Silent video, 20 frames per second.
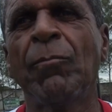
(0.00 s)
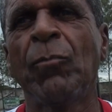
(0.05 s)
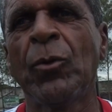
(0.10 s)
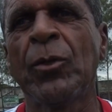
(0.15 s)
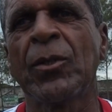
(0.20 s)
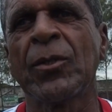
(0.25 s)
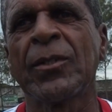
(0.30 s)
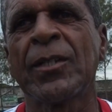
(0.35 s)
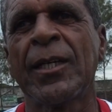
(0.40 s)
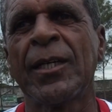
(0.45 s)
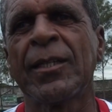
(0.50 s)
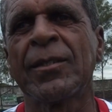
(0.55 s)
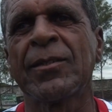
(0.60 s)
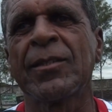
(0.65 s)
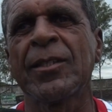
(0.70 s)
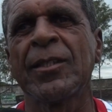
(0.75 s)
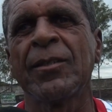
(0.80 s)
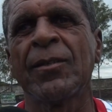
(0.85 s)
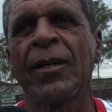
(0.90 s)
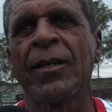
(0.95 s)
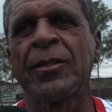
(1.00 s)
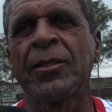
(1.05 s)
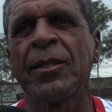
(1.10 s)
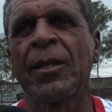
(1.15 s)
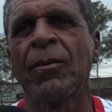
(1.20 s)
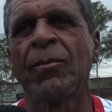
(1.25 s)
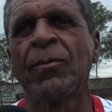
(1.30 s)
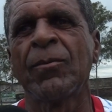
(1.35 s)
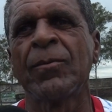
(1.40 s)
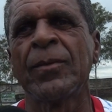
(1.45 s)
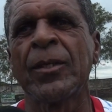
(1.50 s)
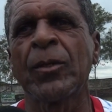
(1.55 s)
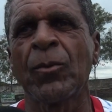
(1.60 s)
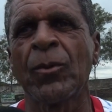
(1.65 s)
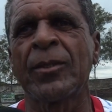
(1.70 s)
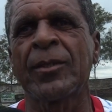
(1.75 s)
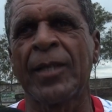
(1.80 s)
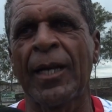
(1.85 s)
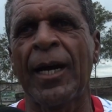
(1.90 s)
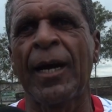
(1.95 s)
muitos anos que nós não
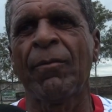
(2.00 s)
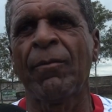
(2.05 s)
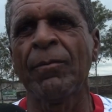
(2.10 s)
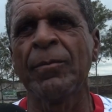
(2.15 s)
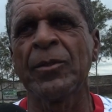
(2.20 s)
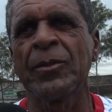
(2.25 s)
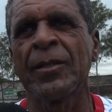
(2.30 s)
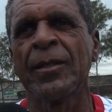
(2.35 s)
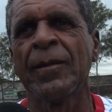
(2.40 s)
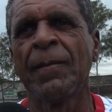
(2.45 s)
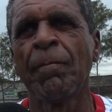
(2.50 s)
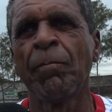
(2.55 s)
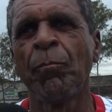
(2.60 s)
encontrávamos.